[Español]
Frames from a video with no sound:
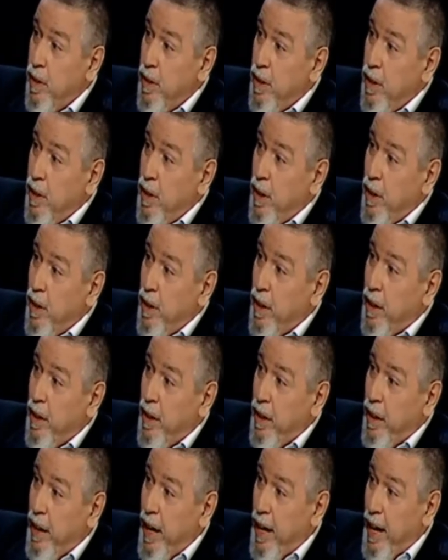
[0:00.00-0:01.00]
en octubre del
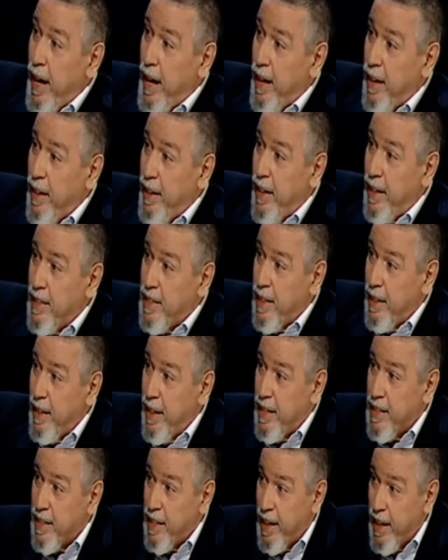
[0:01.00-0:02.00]
2002 se ha pasado el vasco iberismo
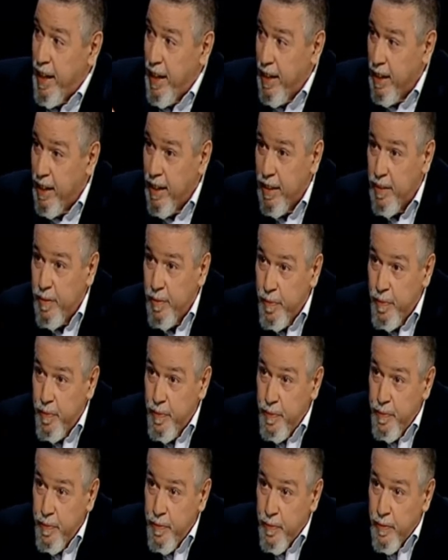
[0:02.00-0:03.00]
y, ha este dejado de
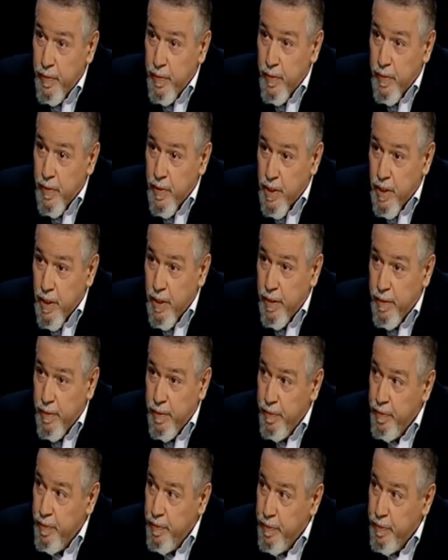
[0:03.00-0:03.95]
ser invitado y ha